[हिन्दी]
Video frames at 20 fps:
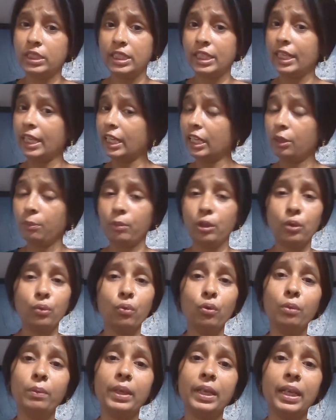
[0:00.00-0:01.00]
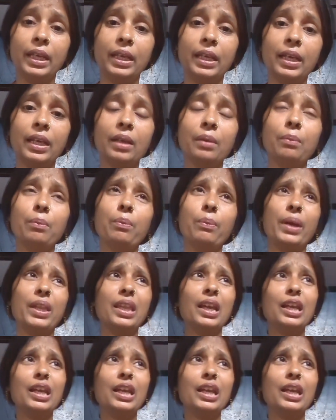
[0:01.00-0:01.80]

जेनेटिक बिल्कुल भी नहीं है पता